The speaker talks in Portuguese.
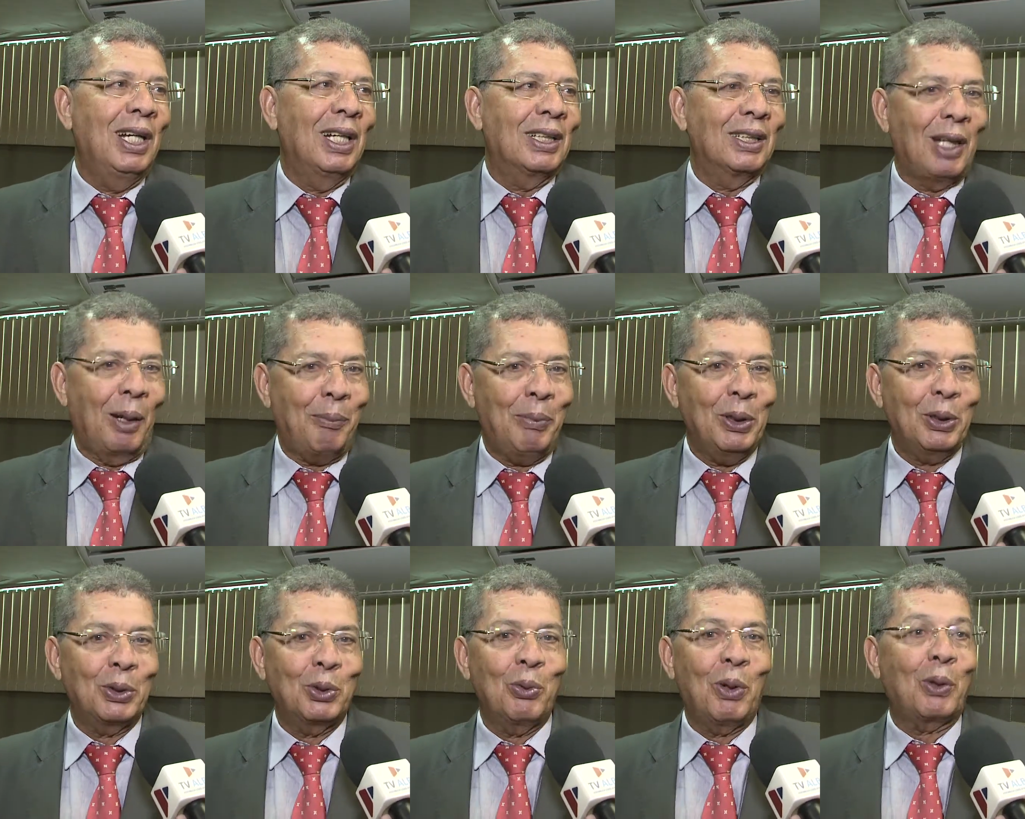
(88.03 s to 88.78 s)
da
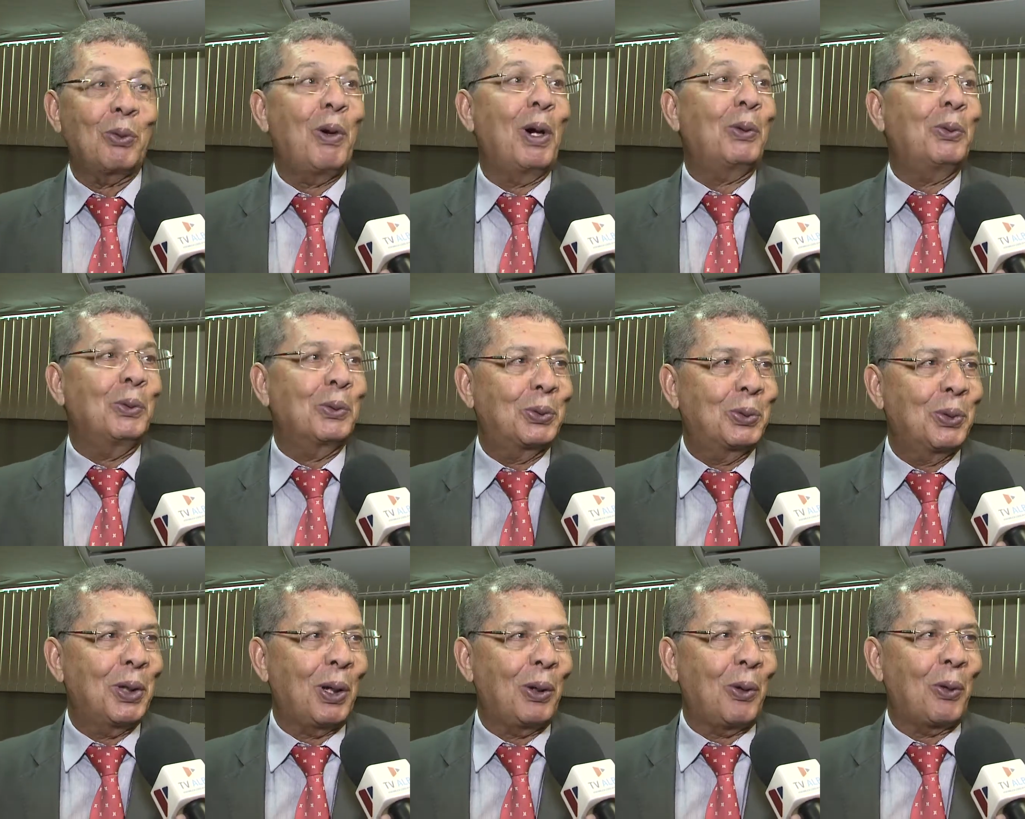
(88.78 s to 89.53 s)
pessoa com a
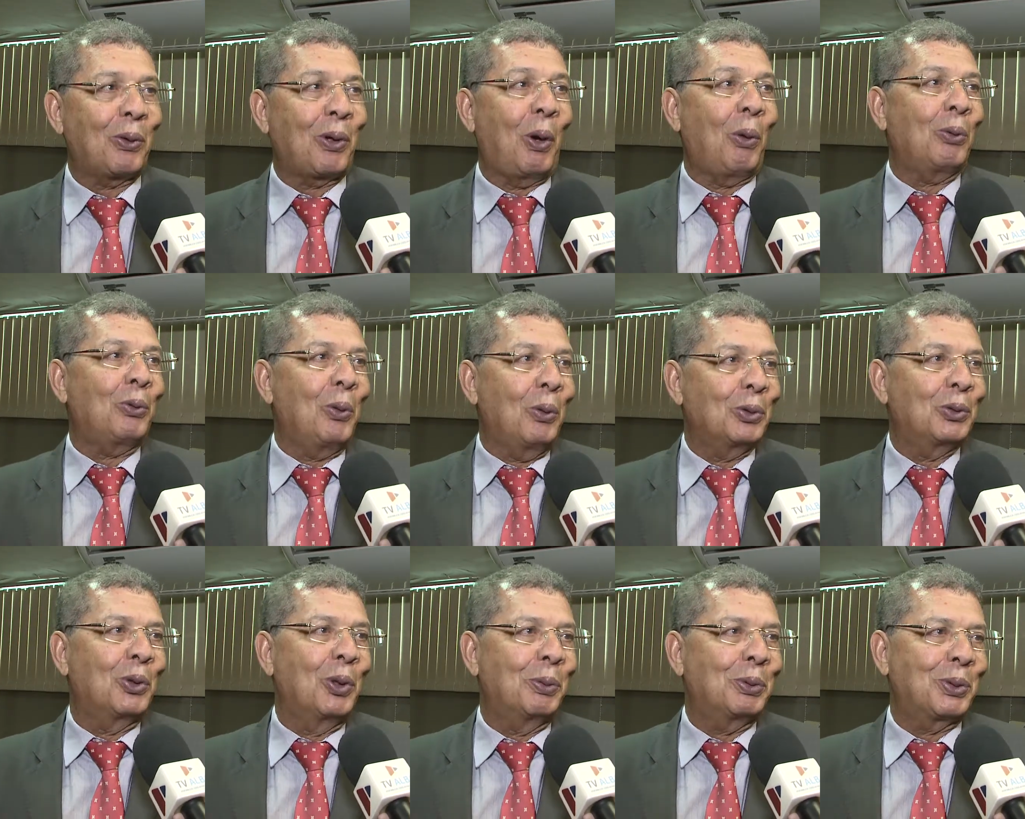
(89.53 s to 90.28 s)
cultura local, com
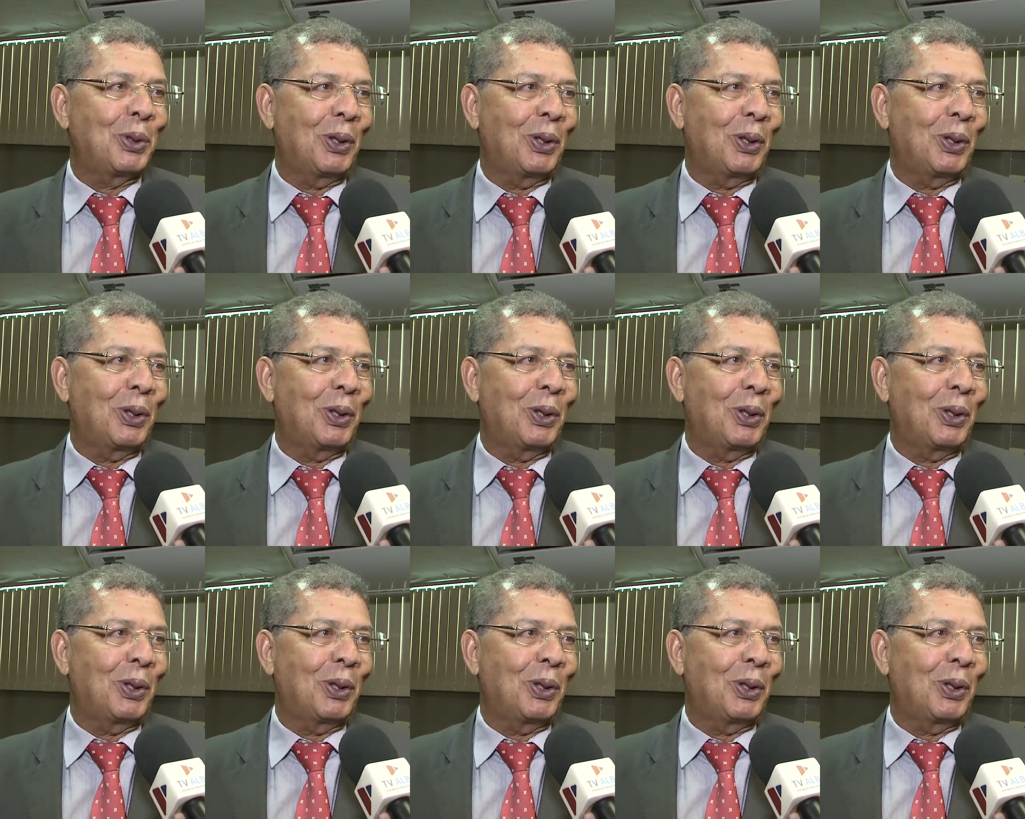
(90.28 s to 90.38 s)
os grupos